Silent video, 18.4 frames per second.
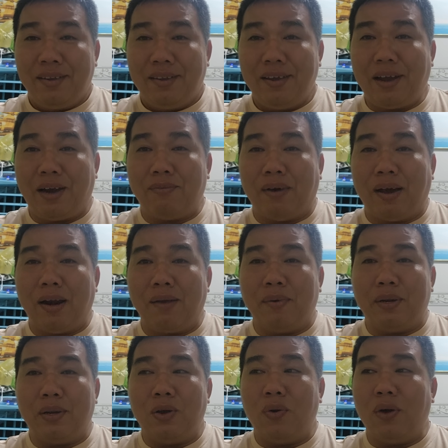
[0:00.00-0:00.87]
chứ không phải
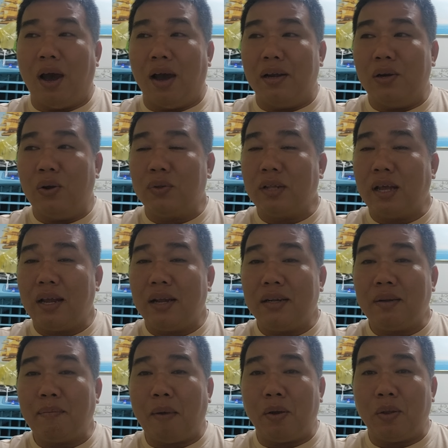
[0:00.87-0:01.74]
là mình nuôi ở ờ, nuôi
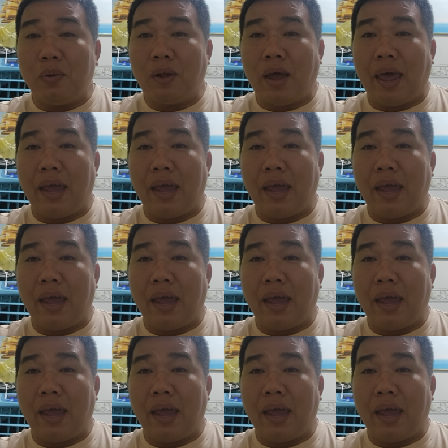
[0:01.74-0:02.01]
tới bao nhiêu